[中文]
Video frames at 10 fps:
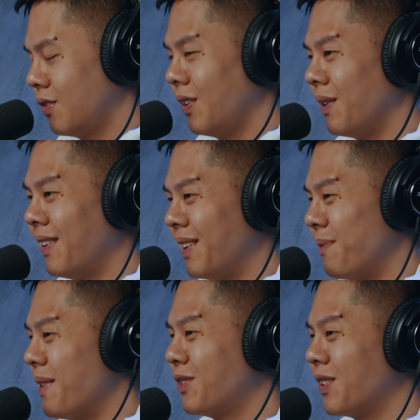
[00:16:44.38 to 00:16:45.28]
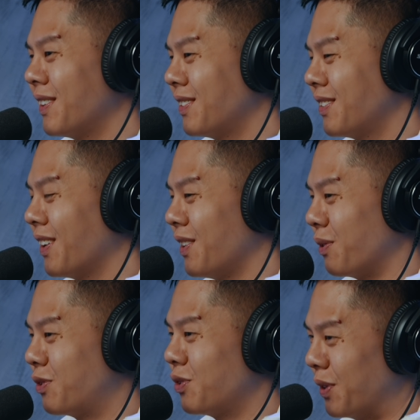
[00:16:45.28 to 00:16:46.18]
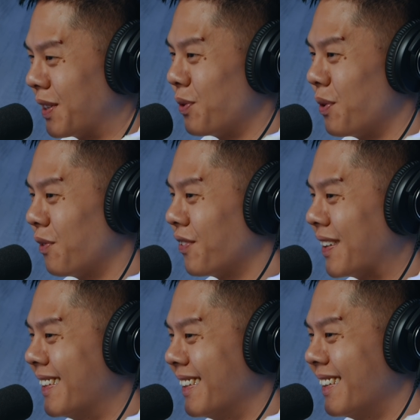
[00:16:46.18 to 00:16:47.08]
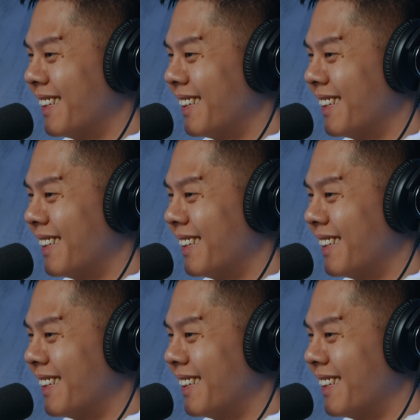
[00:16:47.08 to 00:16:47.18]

所以你没有觉得是很有趣的一个月份？